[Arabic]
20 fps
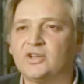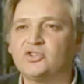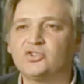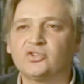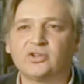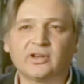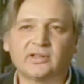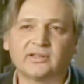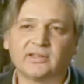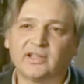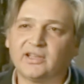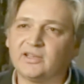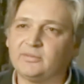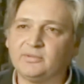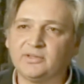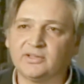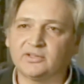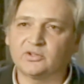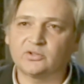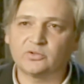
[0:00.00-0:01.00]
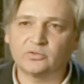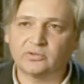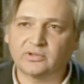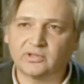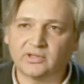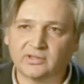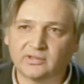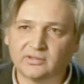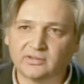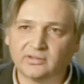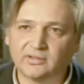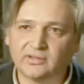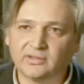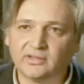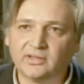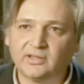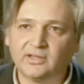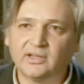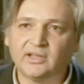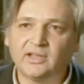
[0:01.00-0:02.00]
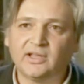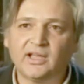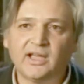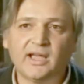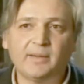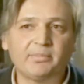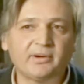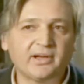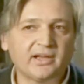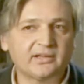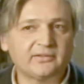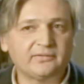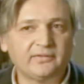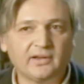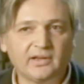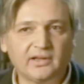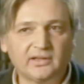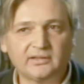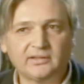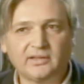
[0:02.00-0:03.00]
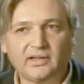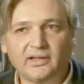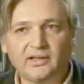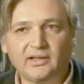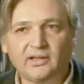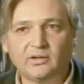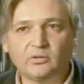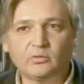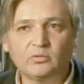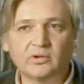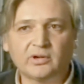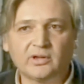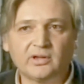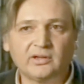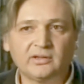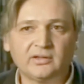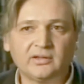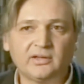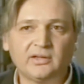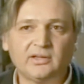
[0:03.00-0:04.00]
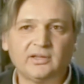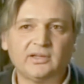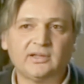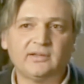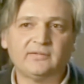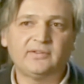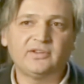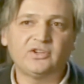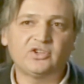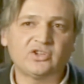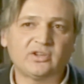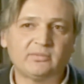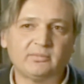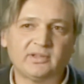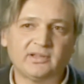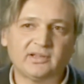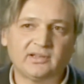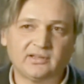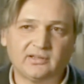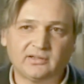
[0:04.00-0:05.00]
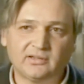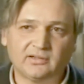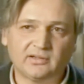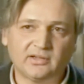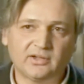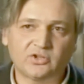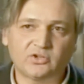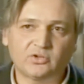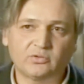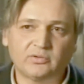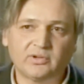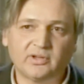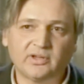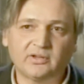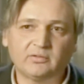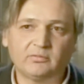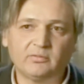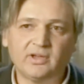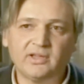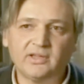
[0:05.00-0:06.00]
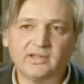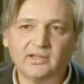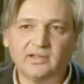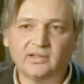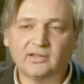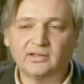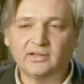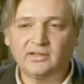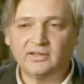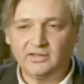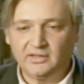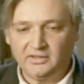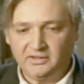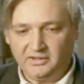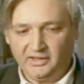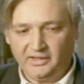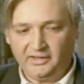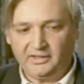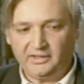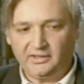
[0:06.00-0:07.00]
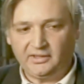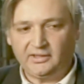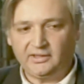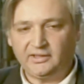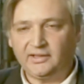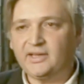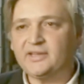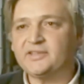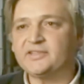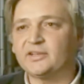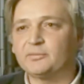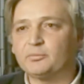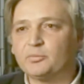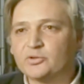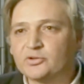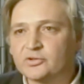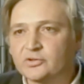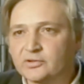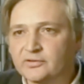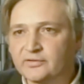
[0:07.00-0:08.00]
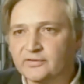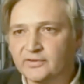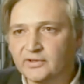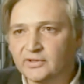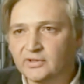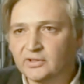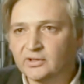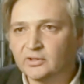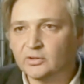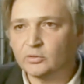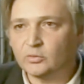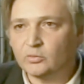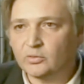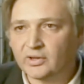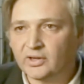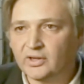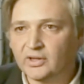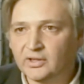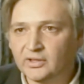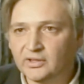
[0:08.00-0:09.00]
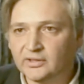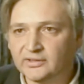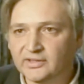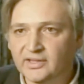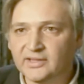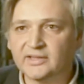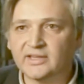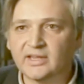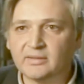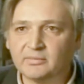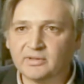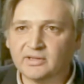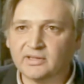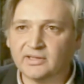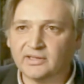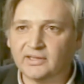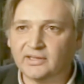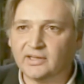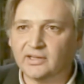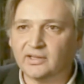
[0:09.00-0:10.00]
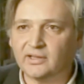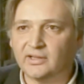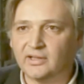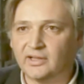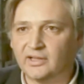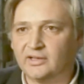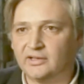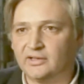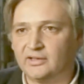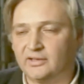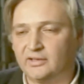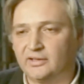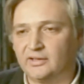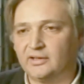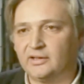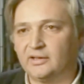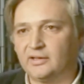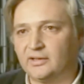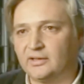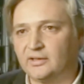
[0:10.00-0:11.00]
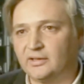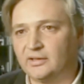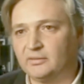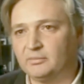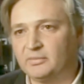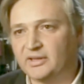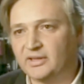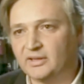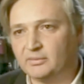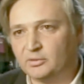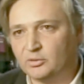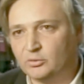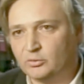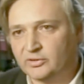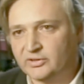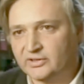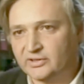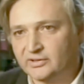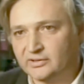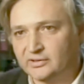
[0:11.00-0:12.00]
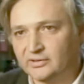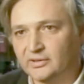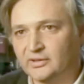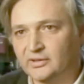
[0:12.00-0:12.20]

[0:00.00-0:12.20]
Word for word: هجرت غالبيه السكان. ابقت فقط على قرى في شمال الجولان وهي يعني ليست بالصدفه قرى تنتمي الى المذهب الدرزي.